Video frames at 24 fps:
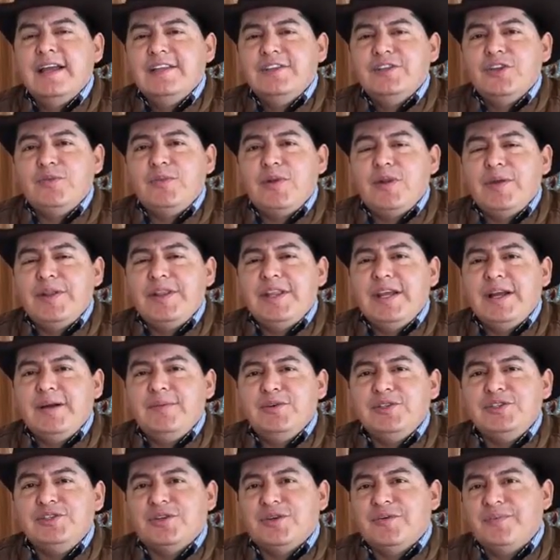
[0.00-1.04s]
Dios me lo bendiga
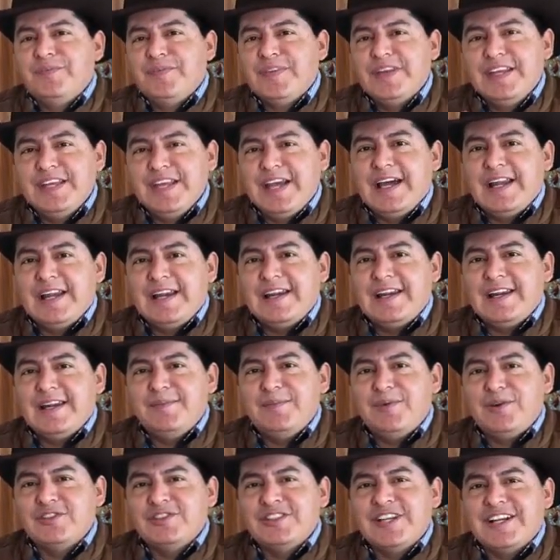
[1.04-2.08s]
mucho y arre
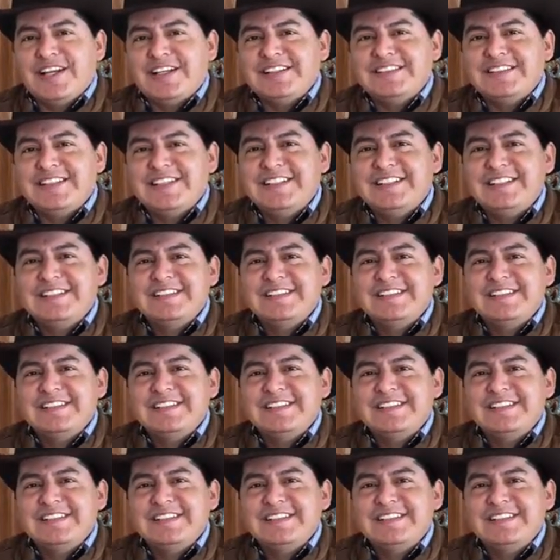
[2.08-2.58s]
porque se alcanzan.